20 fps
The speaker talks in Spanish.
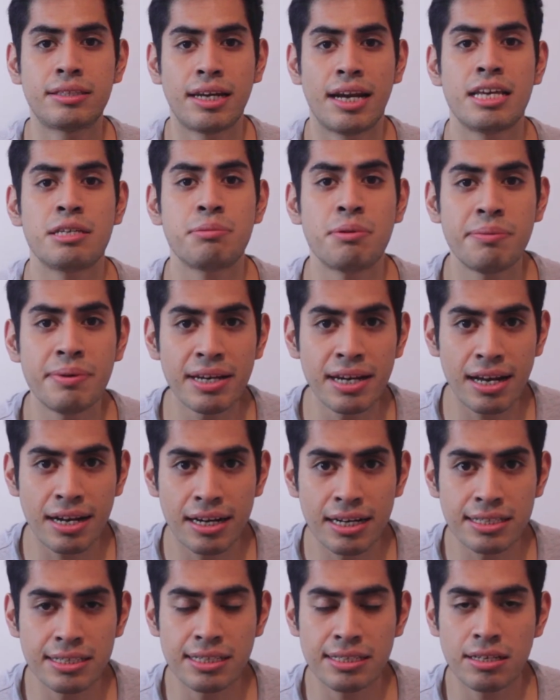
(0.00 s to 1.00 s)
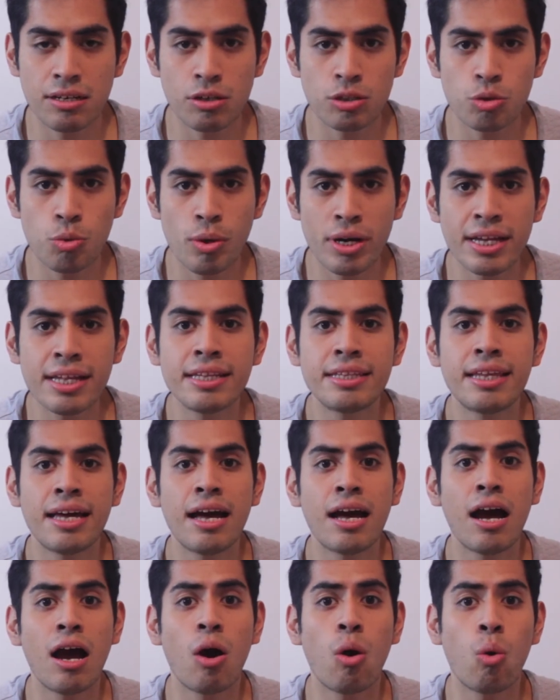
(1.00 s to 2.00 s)
Tras vivir la crisis de los
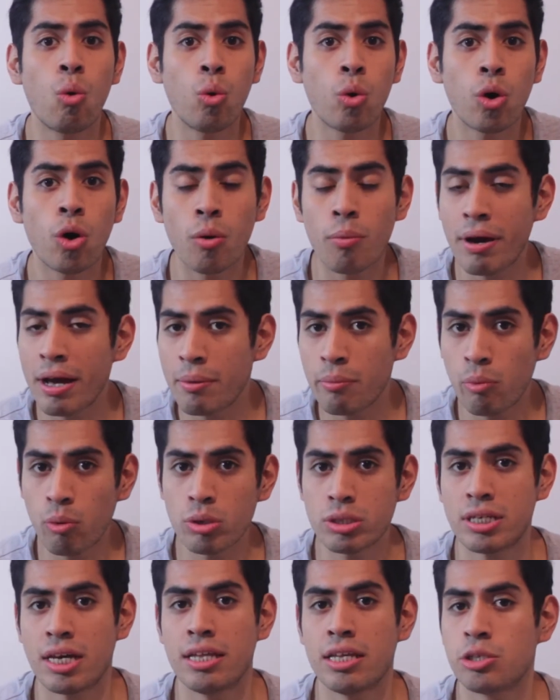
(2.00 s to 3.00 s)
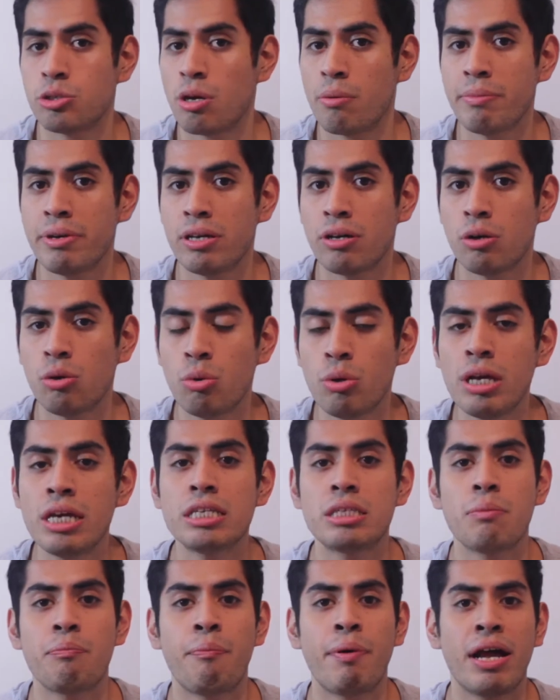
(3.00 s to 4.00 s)
40, Hugo va en busca de su amigo
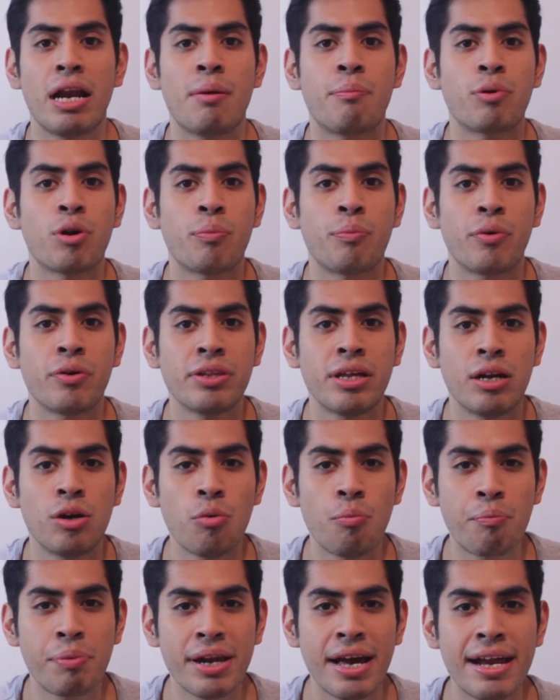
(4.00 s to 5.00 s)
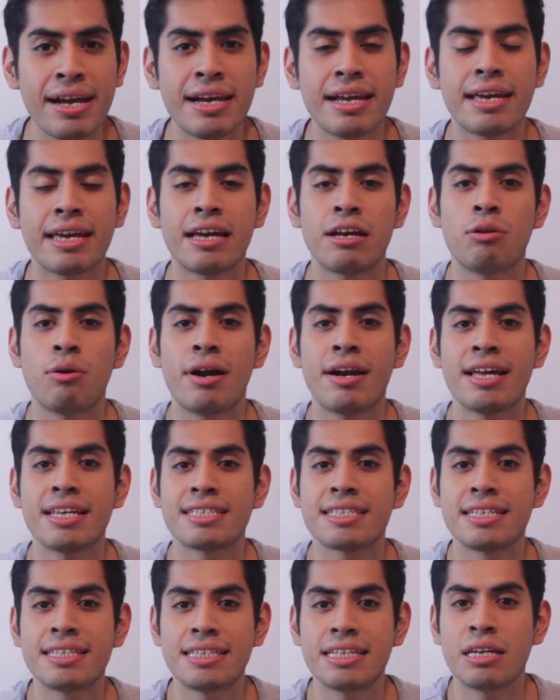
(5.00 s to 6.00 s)
Luis para proponerle un plan que lo hará
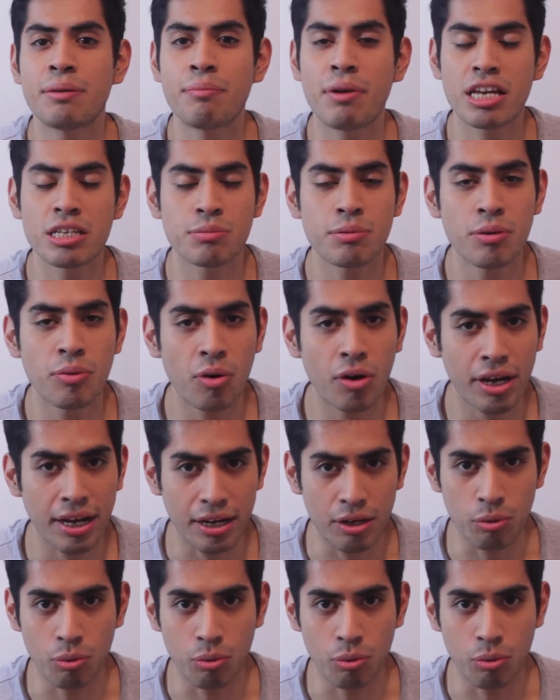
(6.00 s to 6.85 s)
sentir más vivo que